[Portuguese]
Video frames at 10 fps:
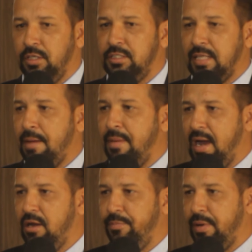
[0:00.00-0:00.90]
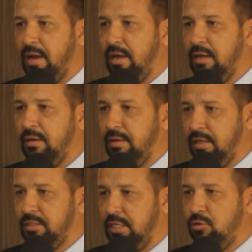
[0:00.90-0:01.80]
desse trabalho para
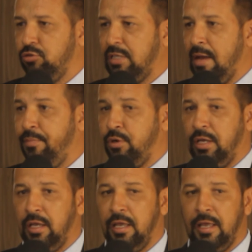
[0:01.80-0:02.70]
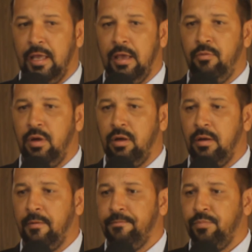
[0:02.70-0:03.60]
executar, porque é
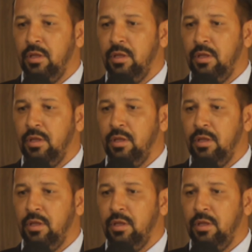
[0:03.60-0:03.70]
uma,